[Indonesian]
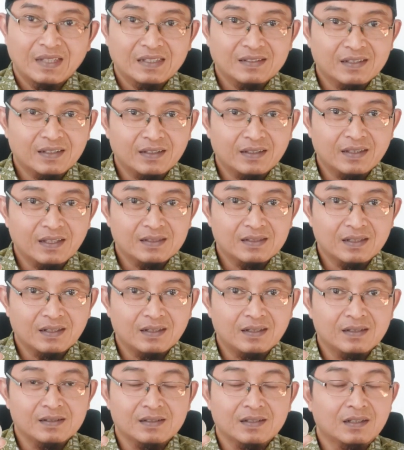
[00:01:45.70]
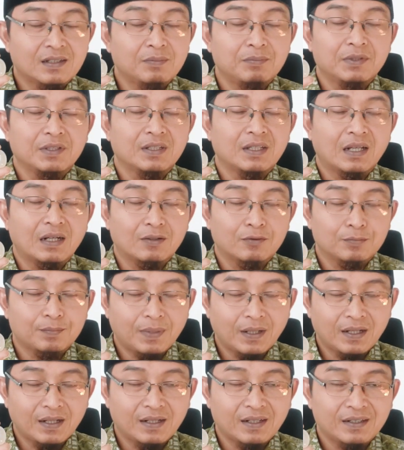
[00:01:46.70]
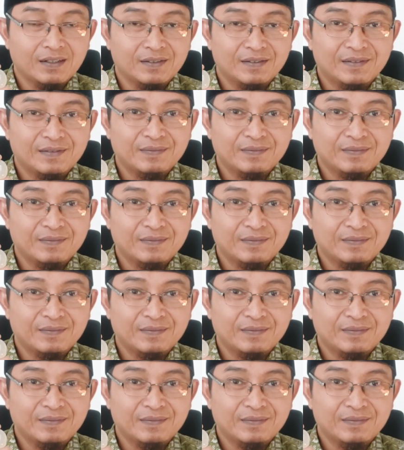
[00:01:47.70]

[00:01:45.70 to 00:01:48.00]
Nah, sehingga jadi sedemikian rupa.